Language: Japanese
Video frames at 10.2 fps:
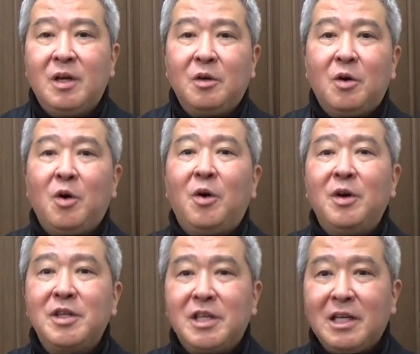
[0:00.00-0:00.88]
こ
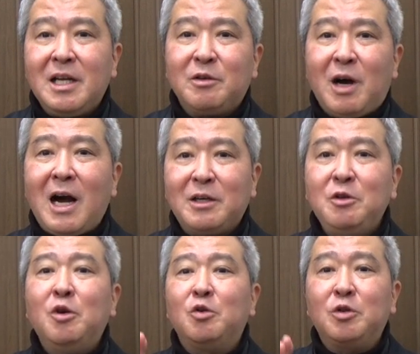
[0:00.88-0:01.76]
う、しっかりと
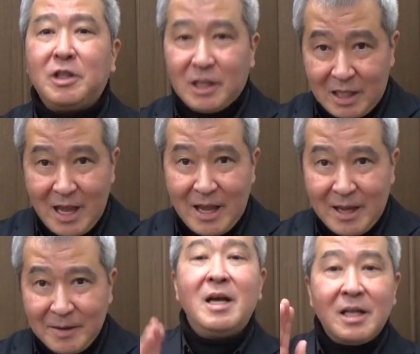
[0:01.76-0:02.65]
拍を打っ
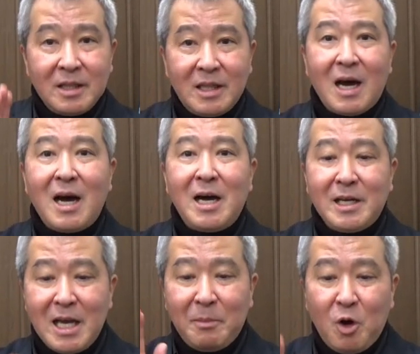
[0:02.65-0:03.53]
て、
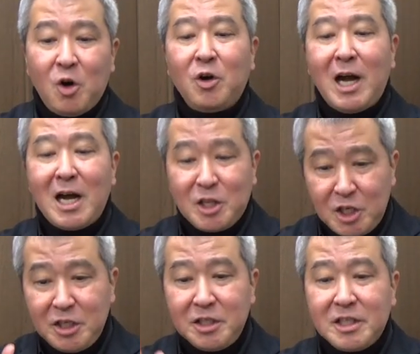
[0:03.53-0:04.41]
誰もが
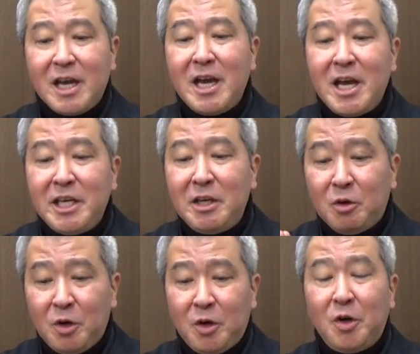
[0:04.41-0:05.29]
人生
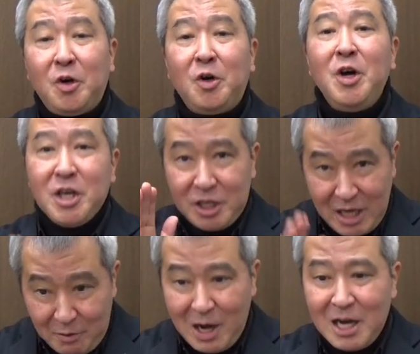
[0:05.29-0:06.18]
を
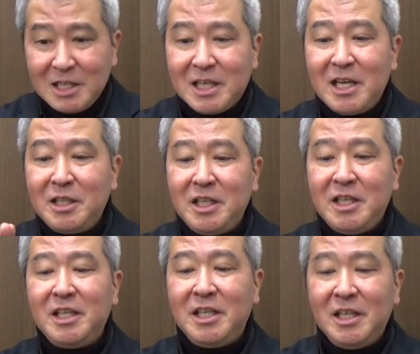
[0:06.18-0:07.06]
幸せ
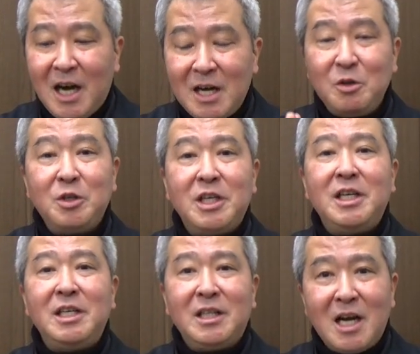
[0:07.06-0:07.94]
に歩
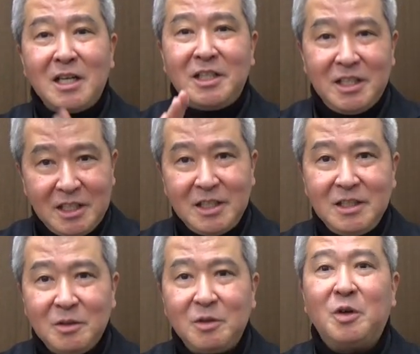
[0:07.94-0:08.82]
きたい
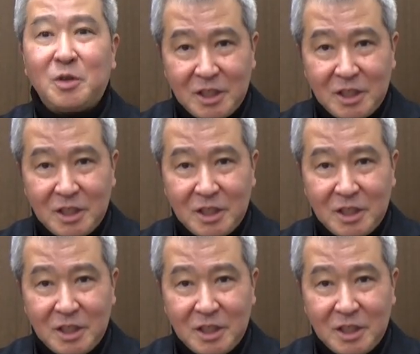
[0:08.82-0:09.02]
のよう